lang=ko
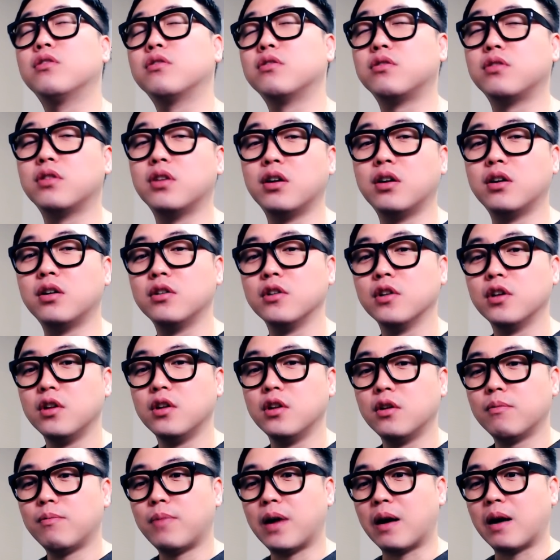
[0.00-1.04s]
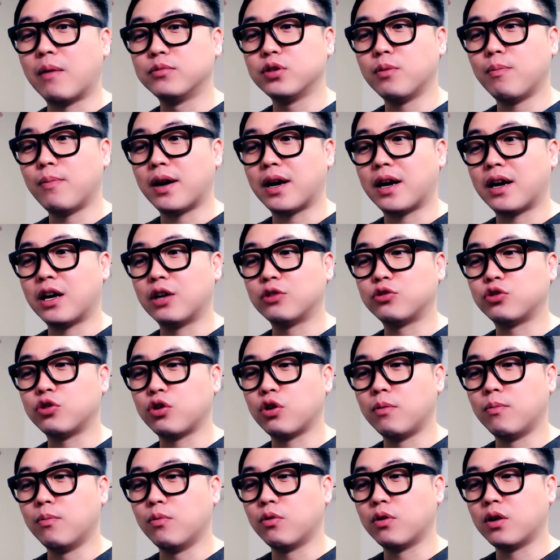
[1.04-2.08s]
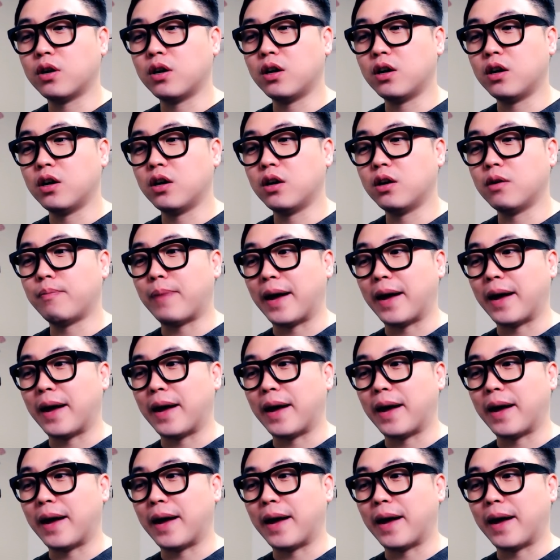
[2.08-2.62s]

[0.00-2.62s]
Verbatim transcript: 근데 방금 좀 말한 것처럼 뭔가